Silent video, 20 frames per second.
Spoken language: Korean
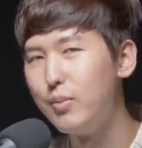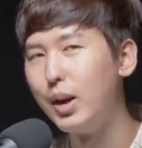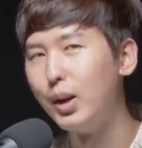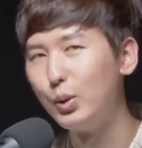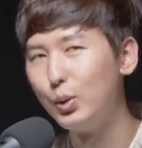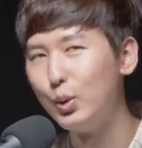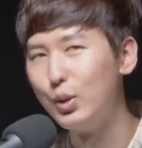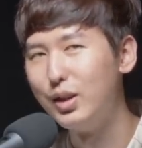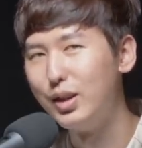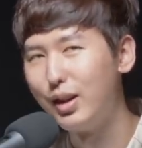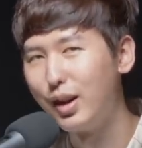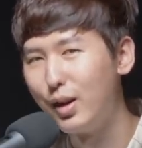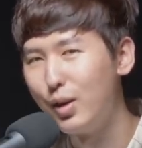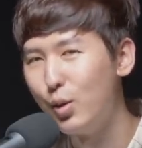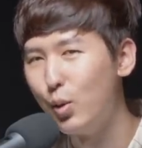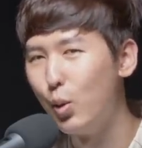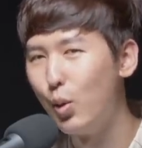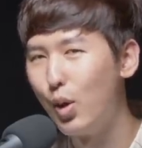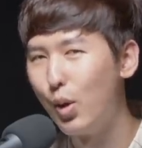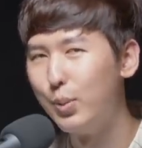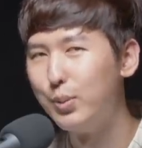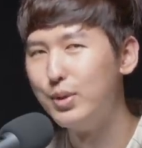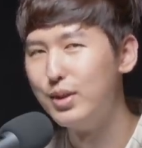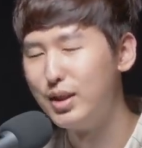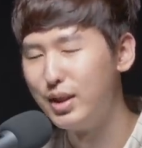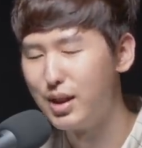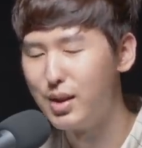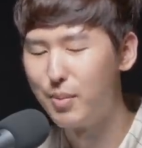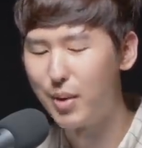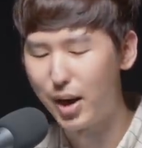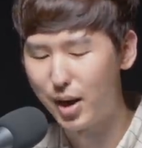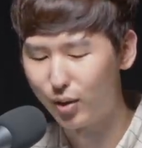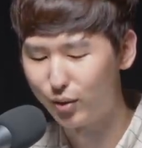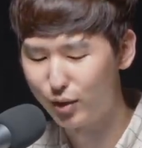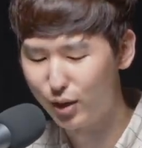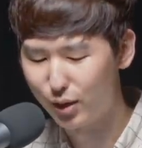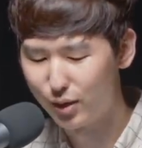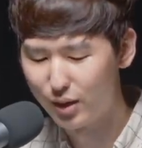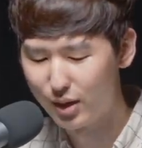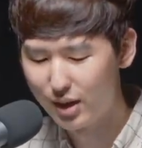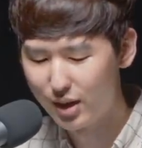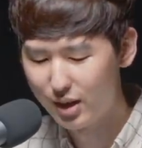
방송이니까요. 오해 없으시길 바라고요.